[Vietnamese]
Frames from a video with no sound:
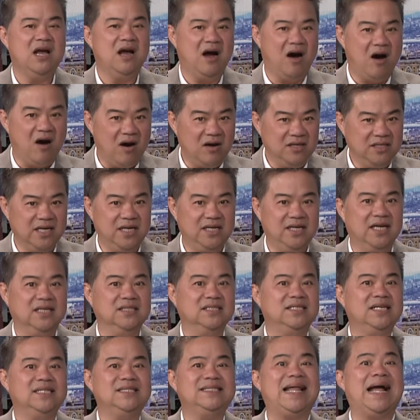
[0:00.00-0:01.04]
họ dự
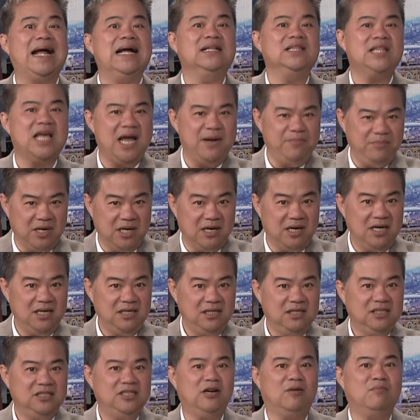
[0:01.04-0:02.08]
định sẽ tăng thêm nữa
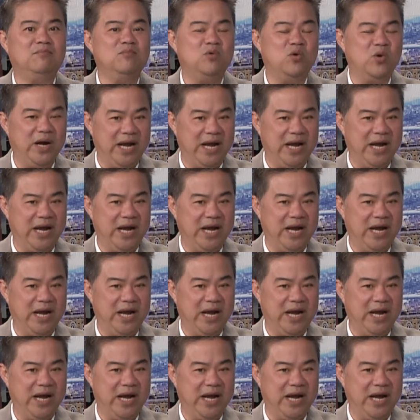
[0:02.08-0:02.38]
trong wow.